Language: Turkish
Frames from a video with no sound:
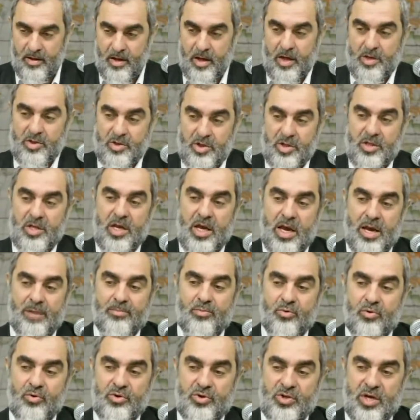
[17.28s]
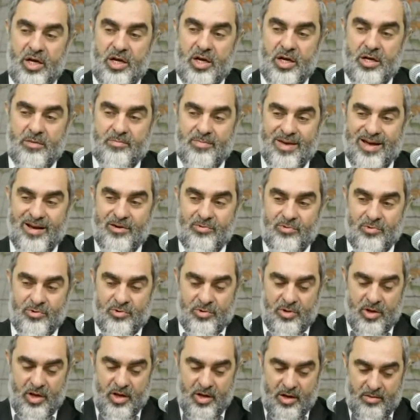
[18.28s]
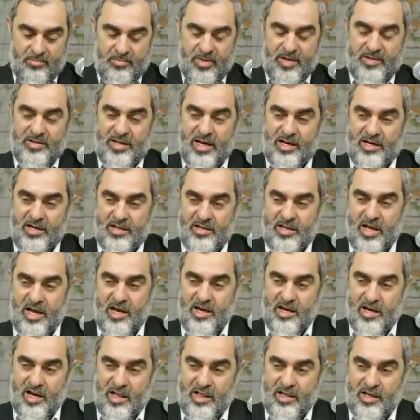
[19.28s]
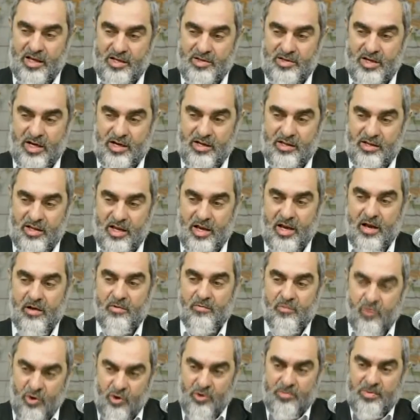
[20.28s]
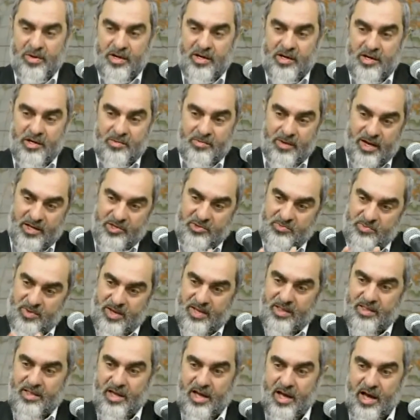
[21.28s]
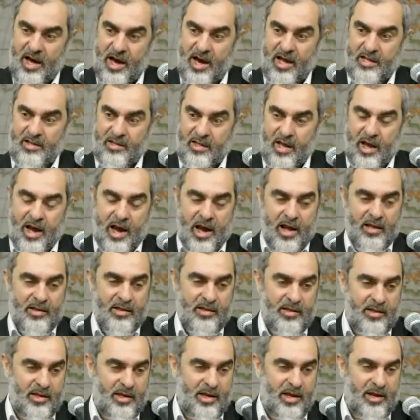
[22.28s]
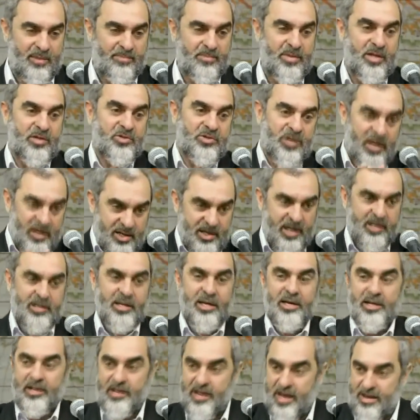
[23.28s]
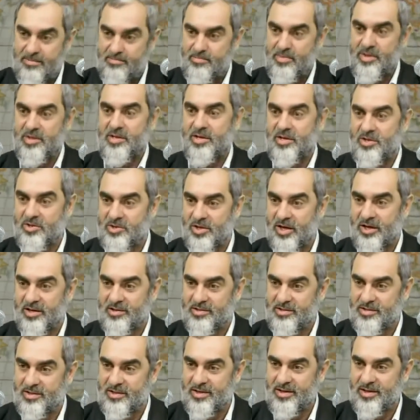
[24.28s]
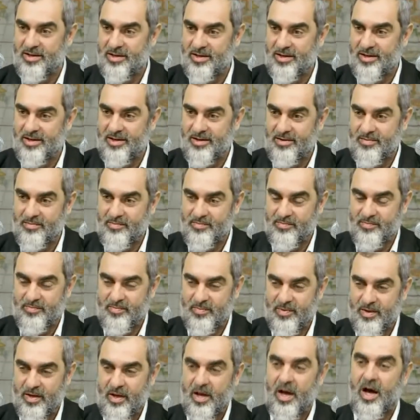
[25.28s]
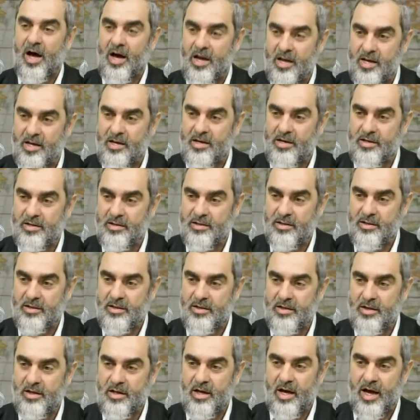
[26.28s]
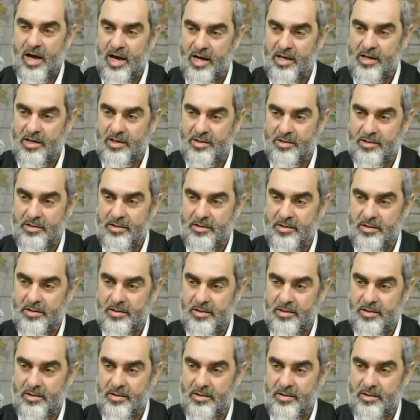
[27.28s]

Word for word: E şimdi Ebu Cehil melun mezarından kalkacak da vur bir kırbaç ben de ahad ahad diyeyim de cennete gireyim mi diyeceğiz. Hayır, hayır.